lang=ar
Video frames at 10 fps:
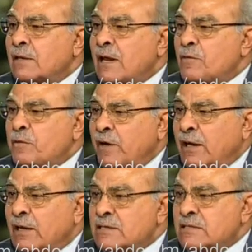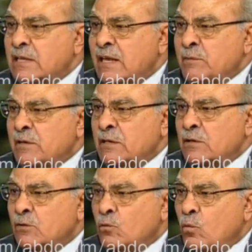الفقه الإسلامي
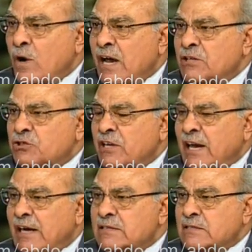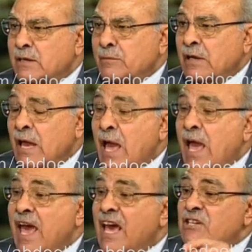والشريعة الإسلامية
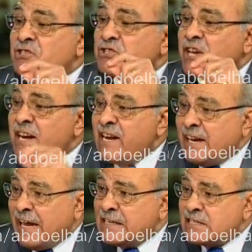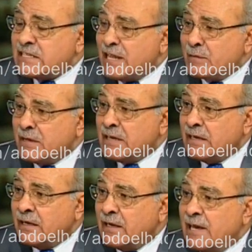الشريعة
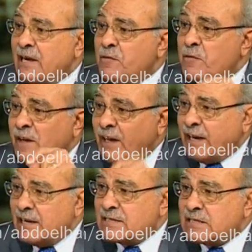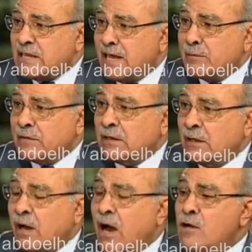الإسلامية الفقه الإسلامي
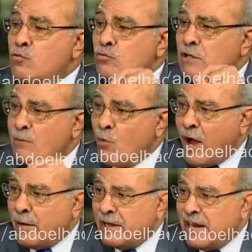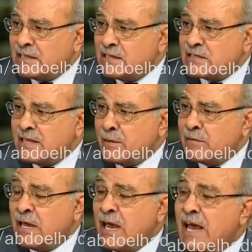قانون المعاملات
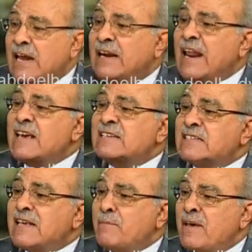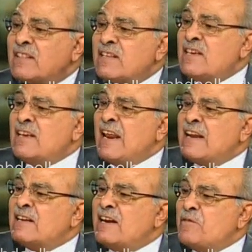الإسلامي ليس بديلا
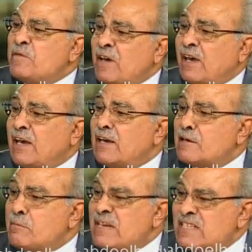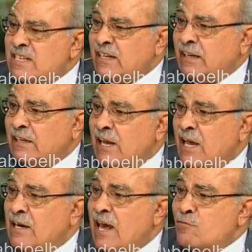لفقه مسيحي
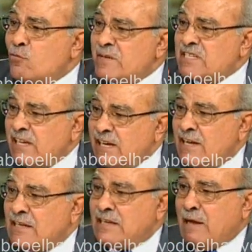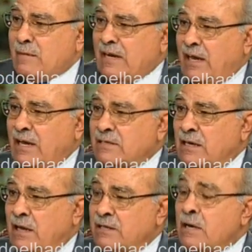لأن المسيحية تدع ما لقيصر
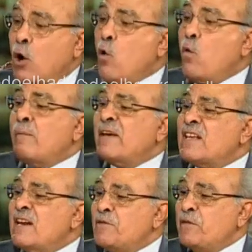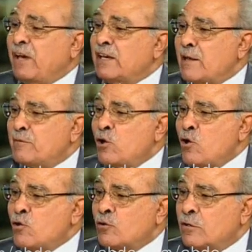لقيصر هو بديل لفقه
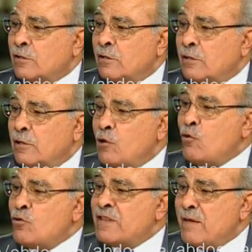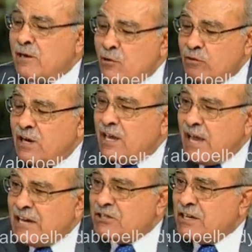نابليون لكود نابليون اللي جه
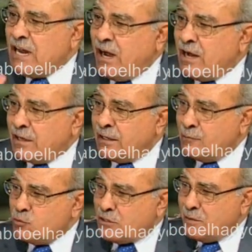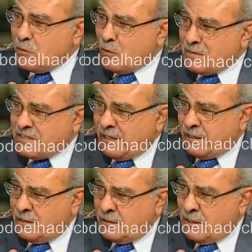عشان يقهر المسلمين
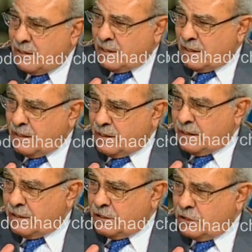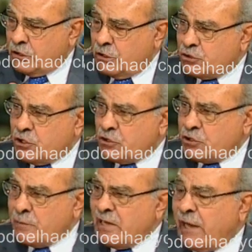والمسيحيين آه، آه، آه،
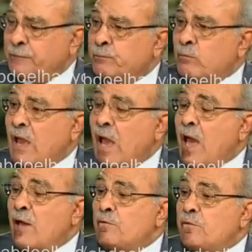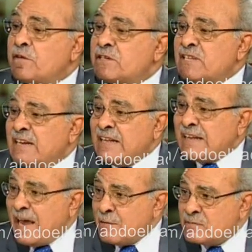جميعا في سنة
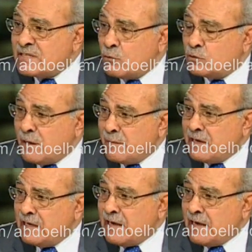85